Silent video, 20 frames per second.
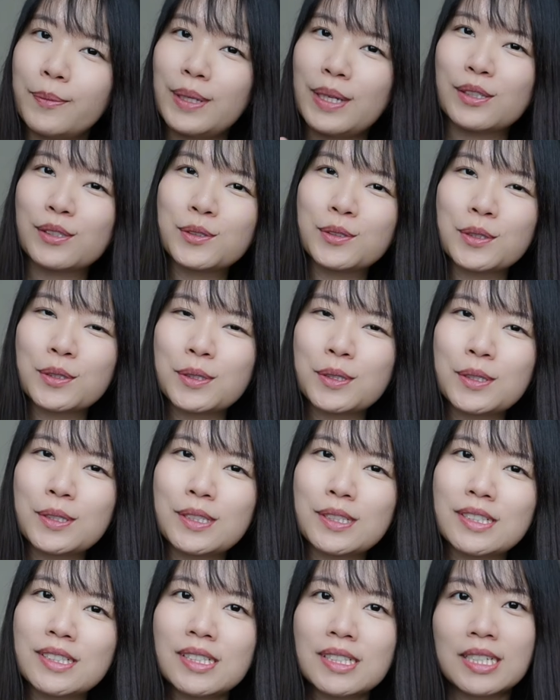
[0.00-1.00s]
不要错过
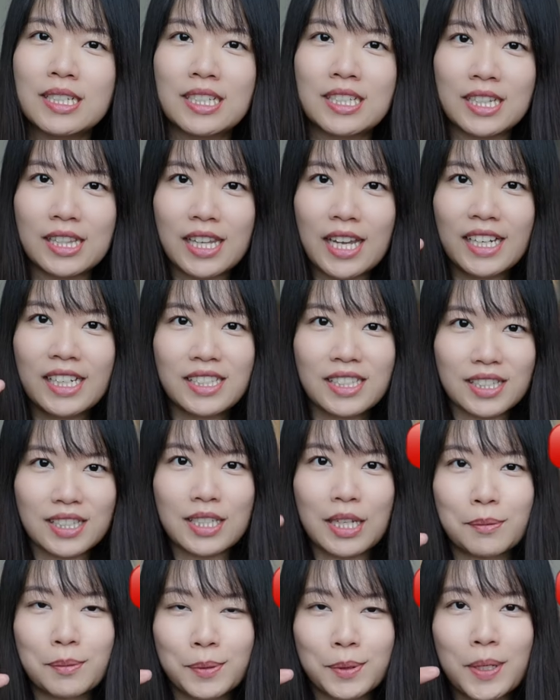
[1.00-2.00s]
哦。Like,
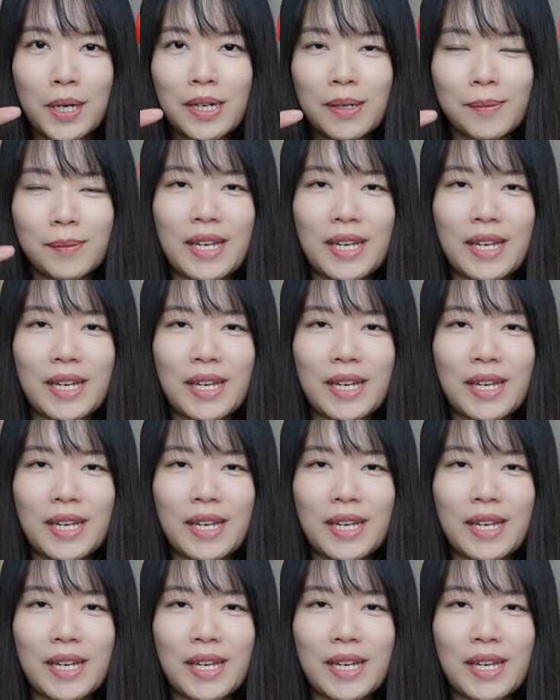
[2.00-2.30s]
subscribe